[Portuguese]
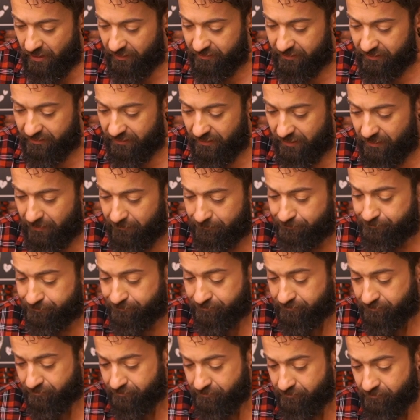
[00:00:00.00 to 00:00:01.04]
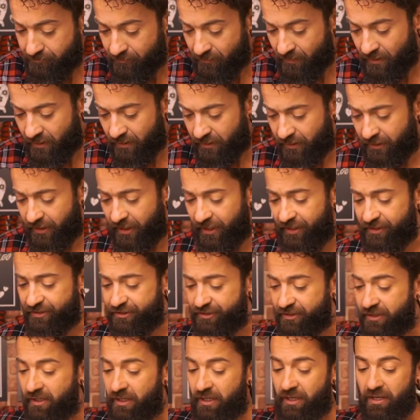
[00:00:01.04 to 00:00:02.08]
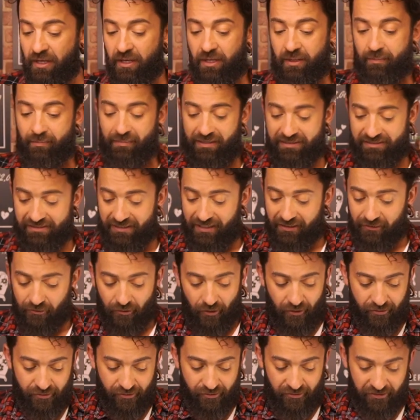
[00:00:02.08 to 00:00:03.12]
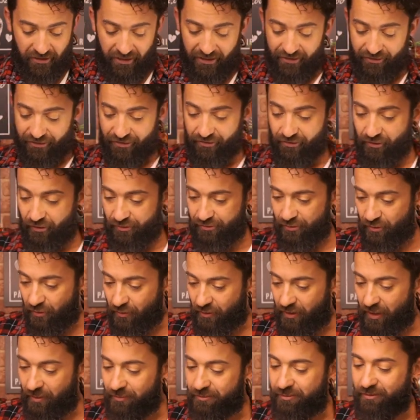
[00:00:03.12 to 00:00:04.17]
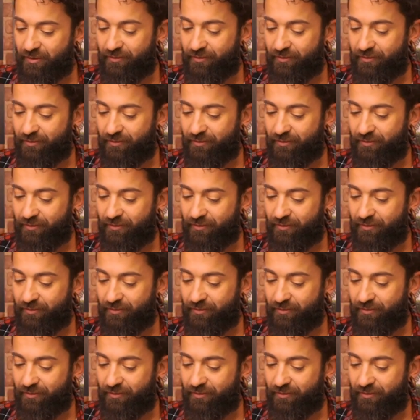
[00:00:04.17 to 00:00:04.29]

Ainda está quente. Mas lá no nosso site nós colocamos